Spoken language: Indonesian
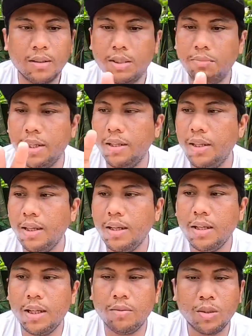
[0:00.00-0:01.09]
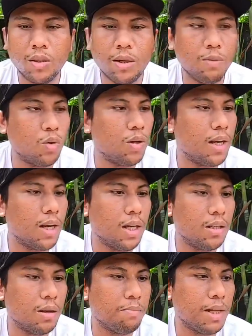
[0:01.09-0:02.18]
seperti ini dia sudah
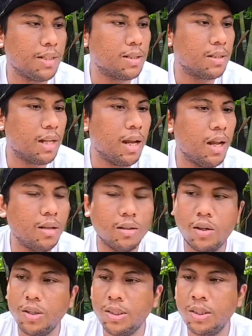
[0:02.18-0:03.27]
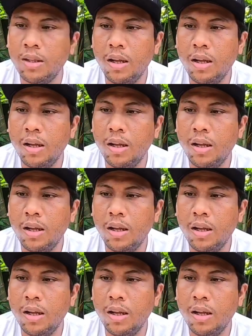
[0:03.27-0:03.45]
menggunakan Japan style terus